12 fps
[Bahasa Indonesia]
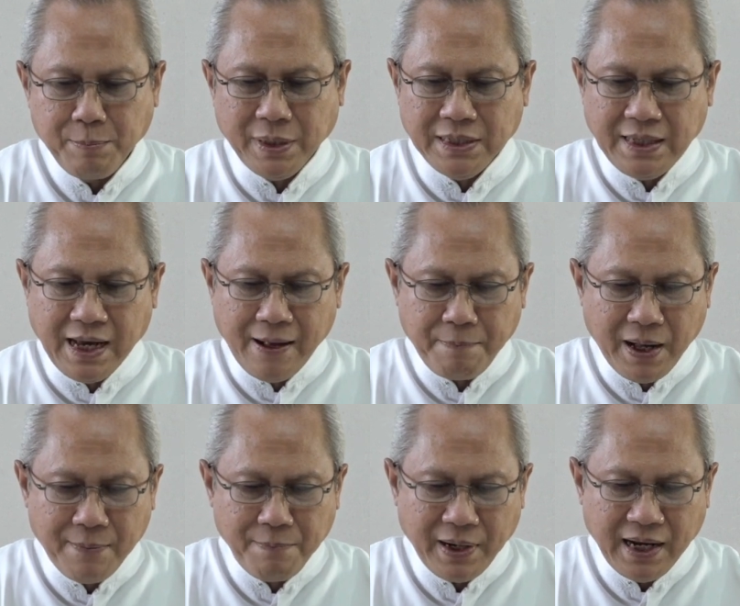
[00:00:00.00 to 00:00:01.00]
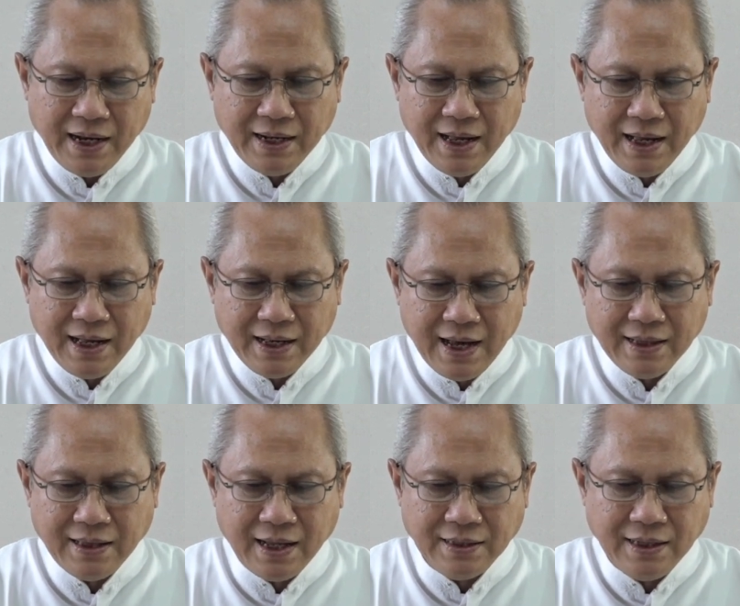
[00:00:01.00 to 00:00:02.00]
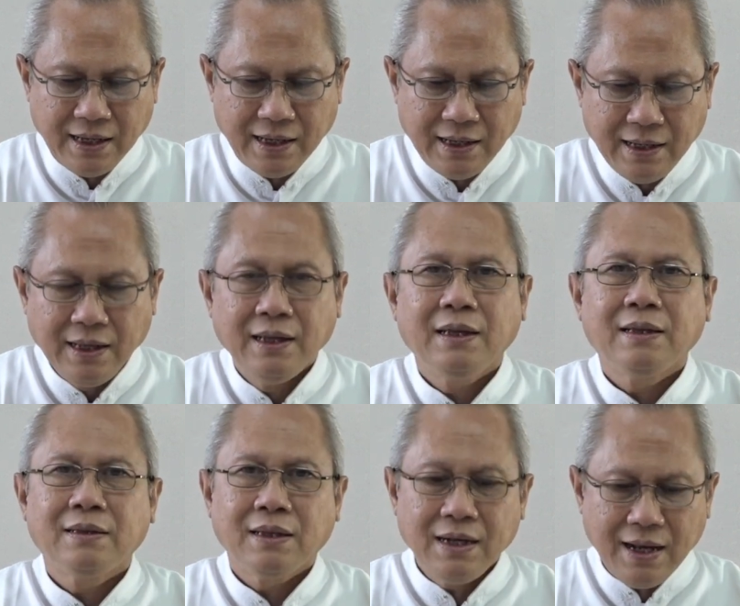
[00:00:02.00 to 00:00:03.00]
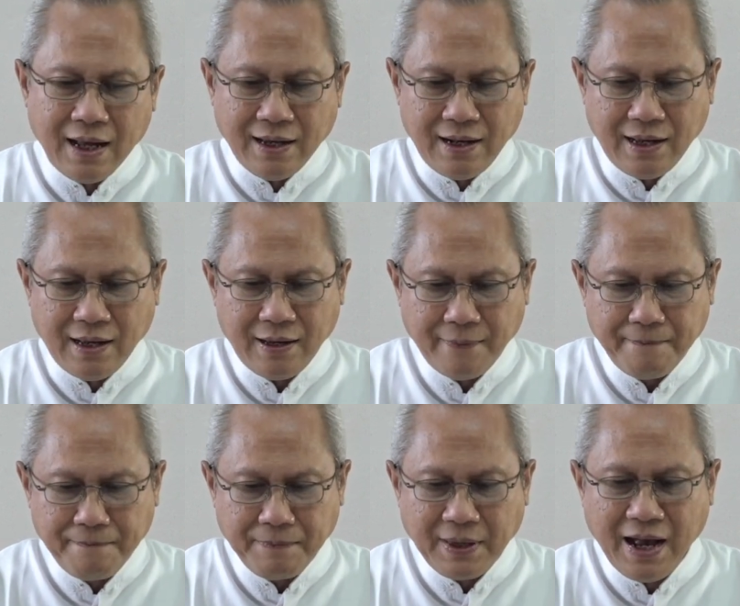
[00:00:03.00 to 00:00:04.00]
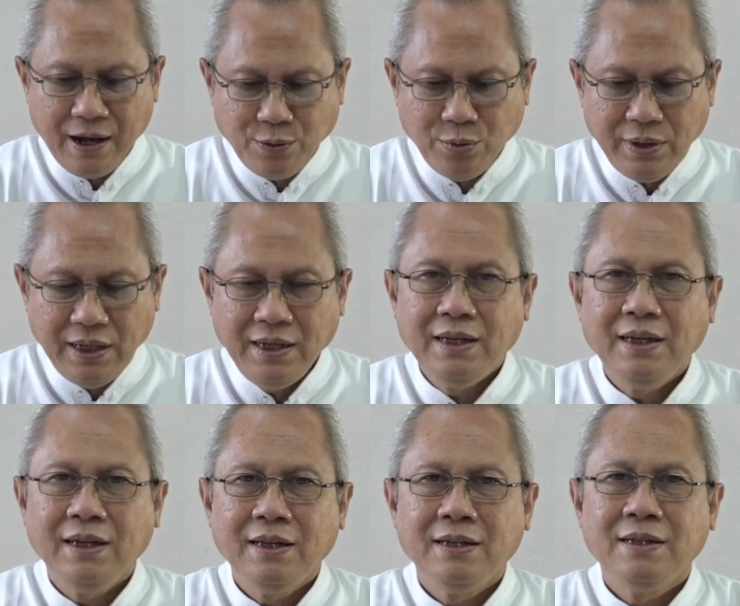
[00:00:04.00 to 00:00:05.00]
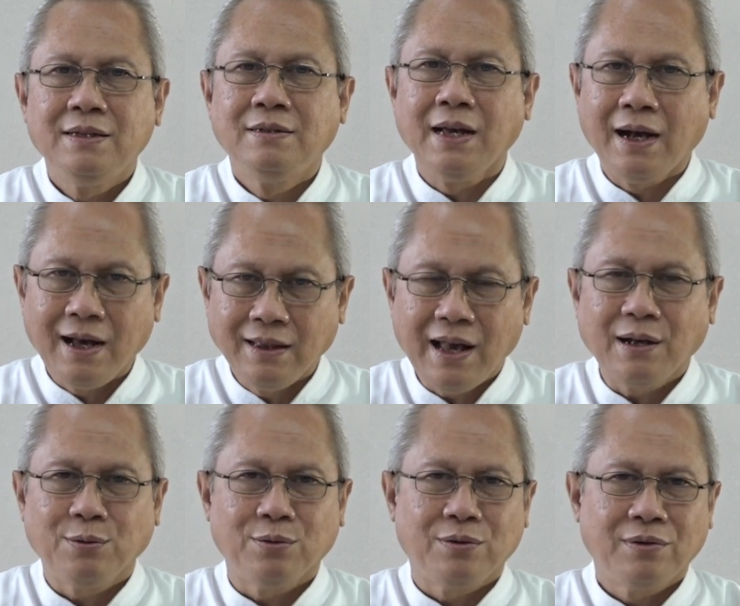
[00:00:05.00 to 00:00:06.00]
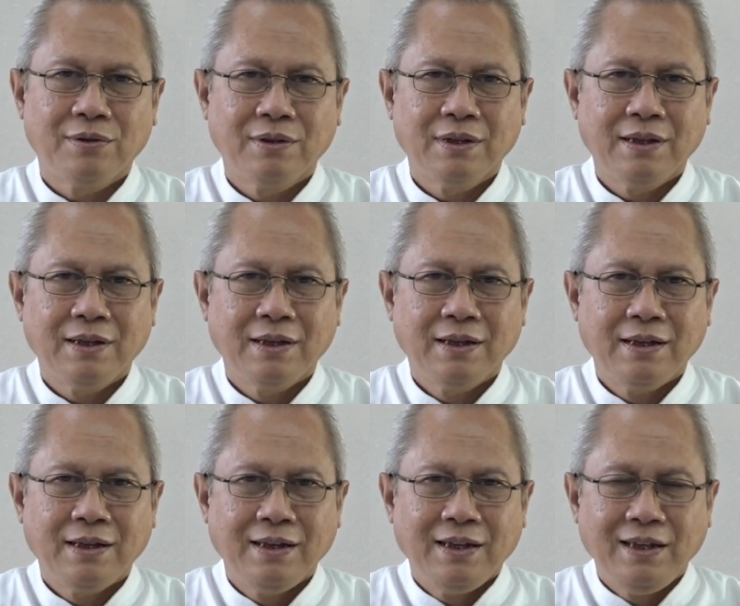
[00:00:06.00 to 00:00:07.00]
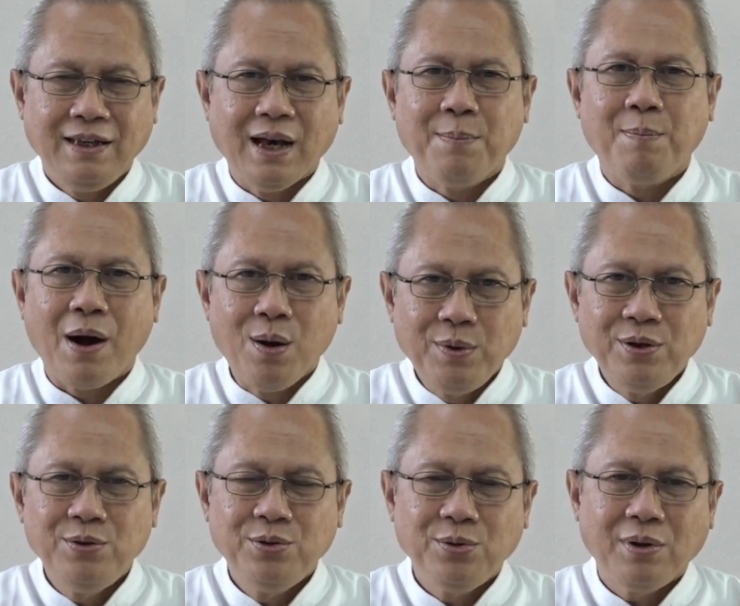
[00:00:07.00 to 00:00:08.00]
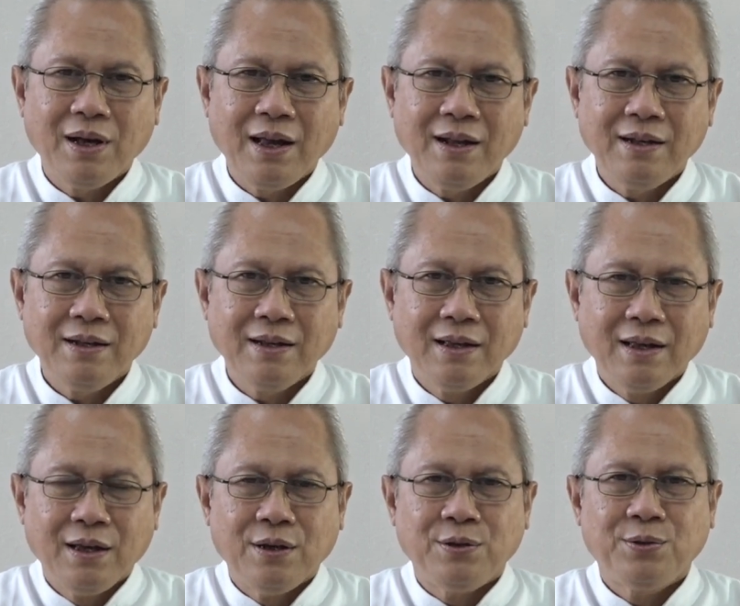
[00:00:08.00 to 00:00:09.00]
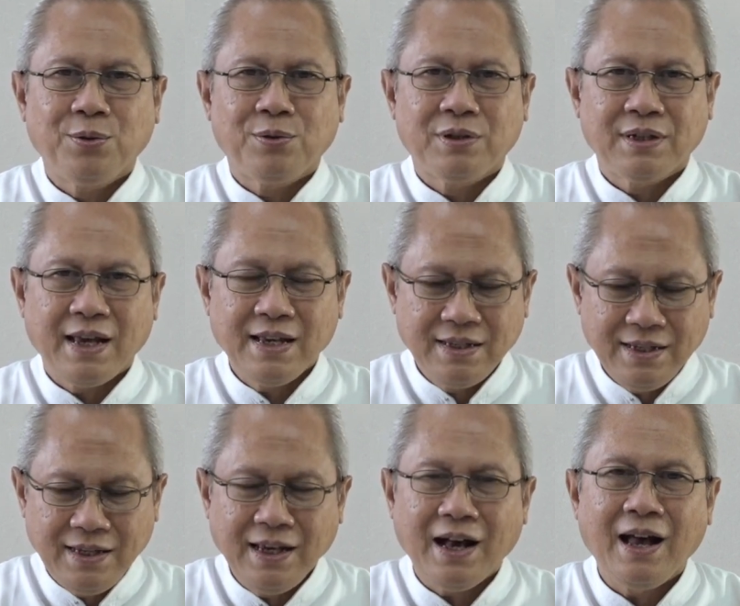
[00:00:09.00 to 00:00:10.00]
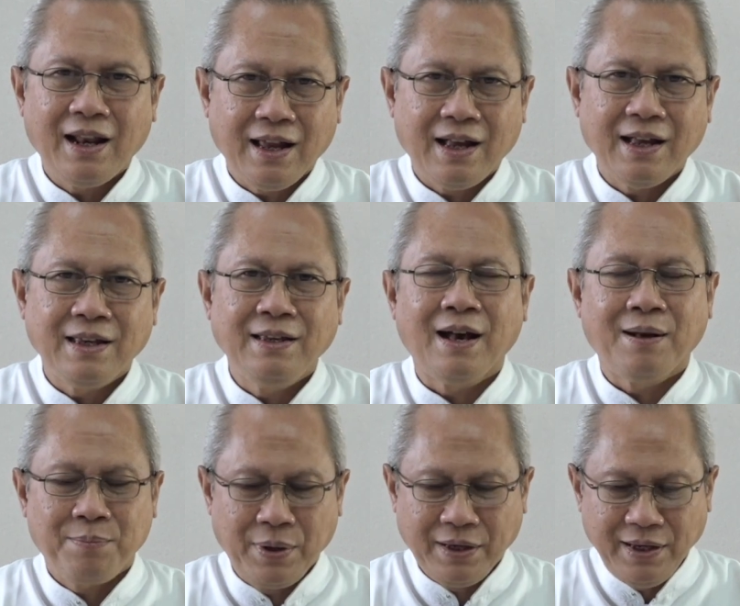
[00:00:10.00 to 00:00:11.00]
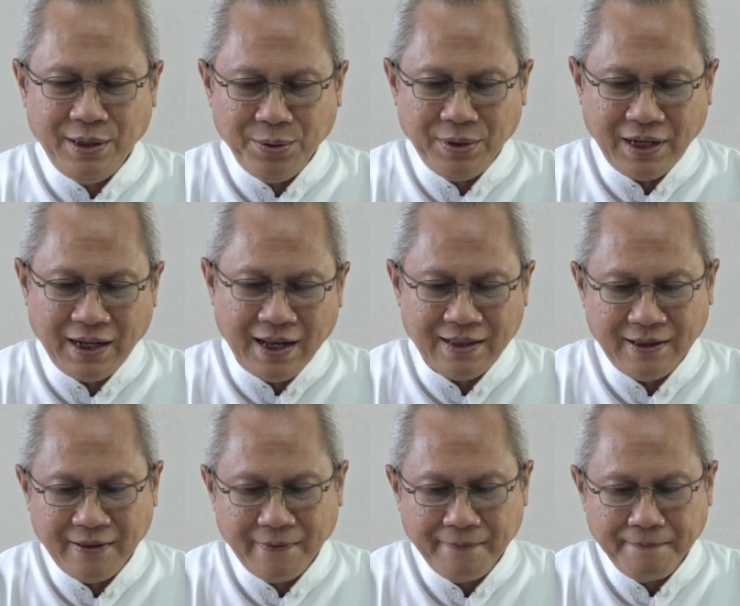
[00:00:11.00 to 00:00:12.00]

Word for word: menyapa mereka katanya, Tenanglah, aku ini jangan takut. Ia mau menunjukkan suksesi Allah yang begitu dekat.